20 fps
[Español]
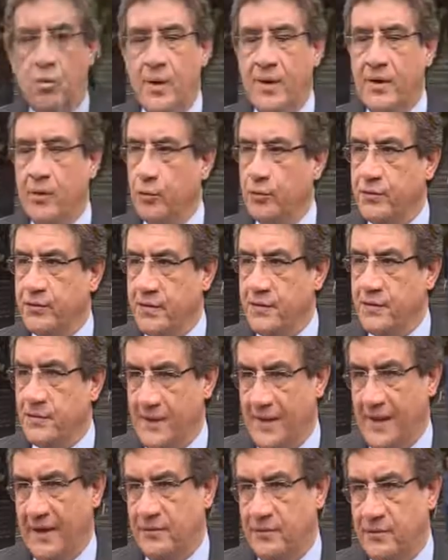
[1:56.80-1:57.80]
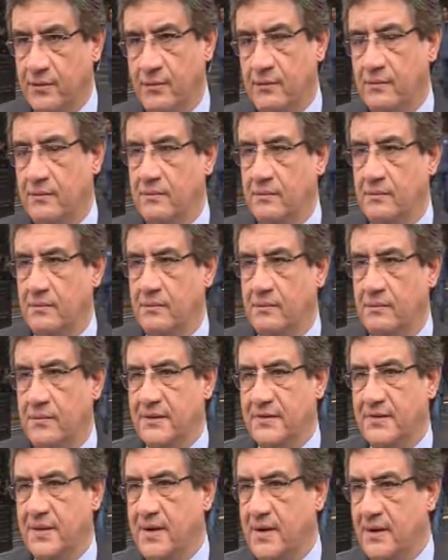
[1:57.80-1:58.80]
hay justificación
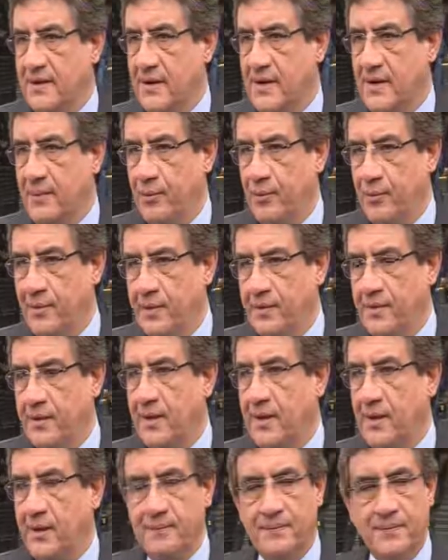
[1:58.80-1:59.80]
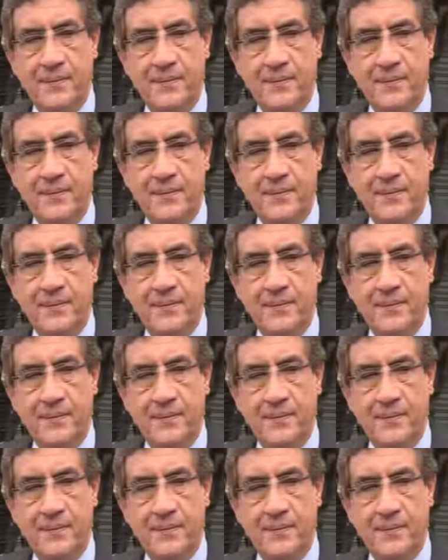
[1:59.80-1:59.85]
más allá de la política